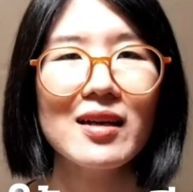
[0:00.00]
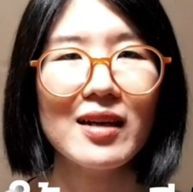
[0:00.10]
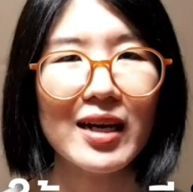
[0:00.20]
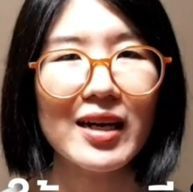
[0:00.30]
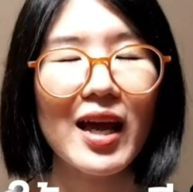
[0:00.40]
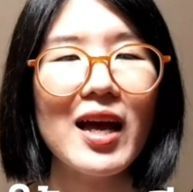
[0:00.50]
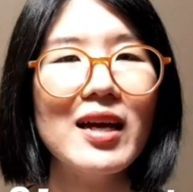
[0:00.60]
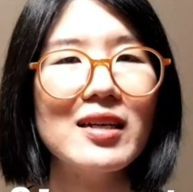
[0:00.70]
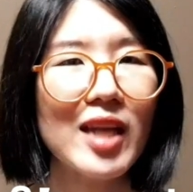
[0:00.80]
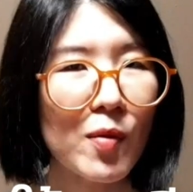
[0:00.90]
ครั้งหน้า
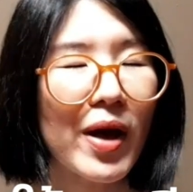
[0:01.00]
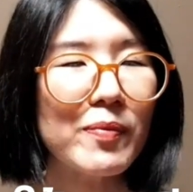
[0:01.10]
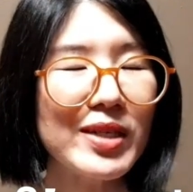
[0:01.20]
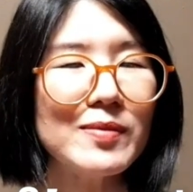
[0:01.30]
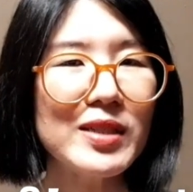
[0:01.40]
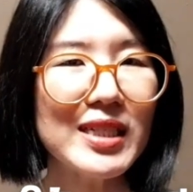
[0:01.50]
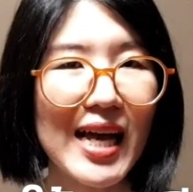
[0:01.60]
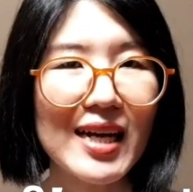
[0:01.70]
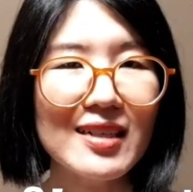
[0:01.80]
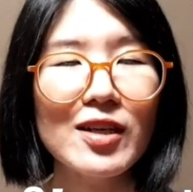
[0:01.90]
ทำแบบเดิมสิ
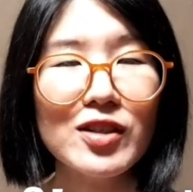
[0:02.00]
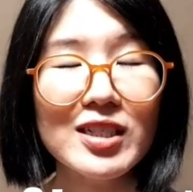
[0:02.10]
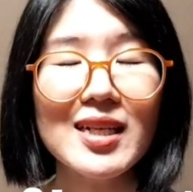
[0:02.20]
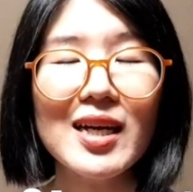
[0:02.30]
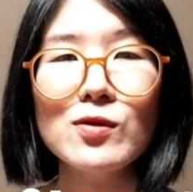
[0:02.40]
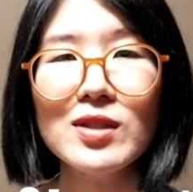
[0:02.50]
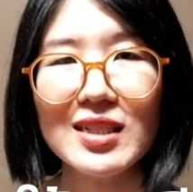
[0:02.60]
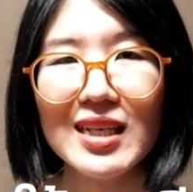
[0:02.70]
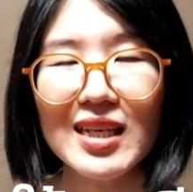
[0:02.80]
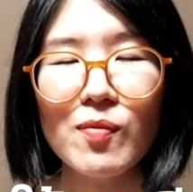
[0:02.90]
จ๊ะแล้วเธอจะได้รู้สึก
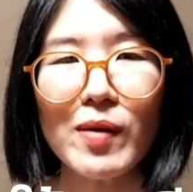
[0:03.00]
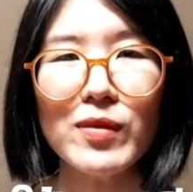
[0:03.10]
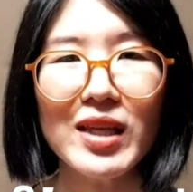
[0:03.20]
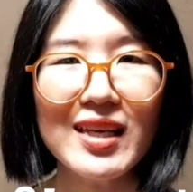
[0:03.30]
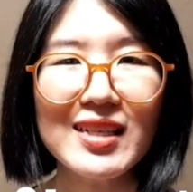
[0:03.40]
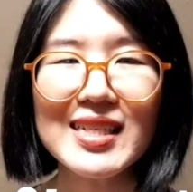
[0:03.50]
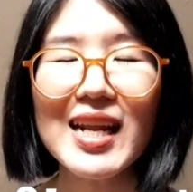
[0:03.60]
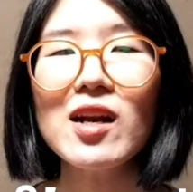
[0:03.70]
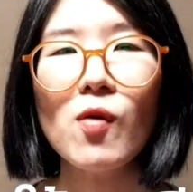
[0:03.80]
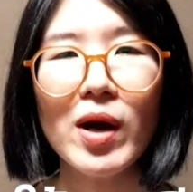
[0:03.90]
ดีๆแบบนี้จะได้
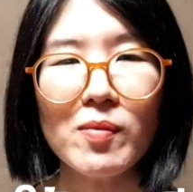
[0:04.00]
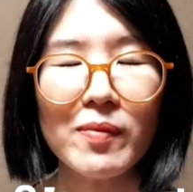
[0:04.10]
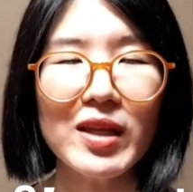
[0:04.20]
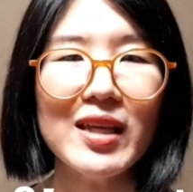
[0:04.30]
รางวัลแบบนี้